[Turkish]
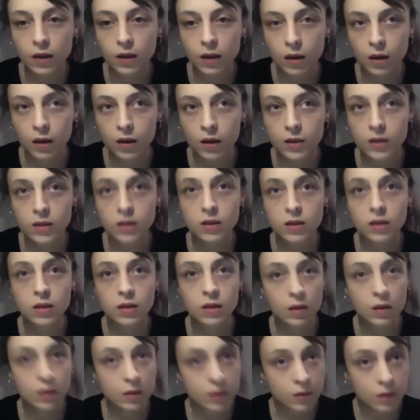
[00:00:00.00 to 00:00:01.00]
arazi,
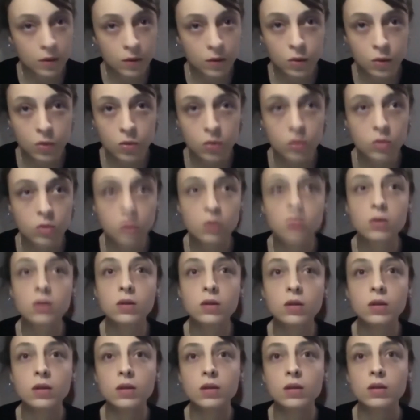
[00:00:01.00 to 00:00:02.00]
arazinin
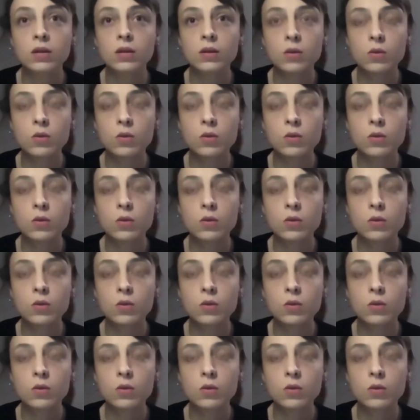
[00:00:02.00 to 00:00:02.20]
koşulları,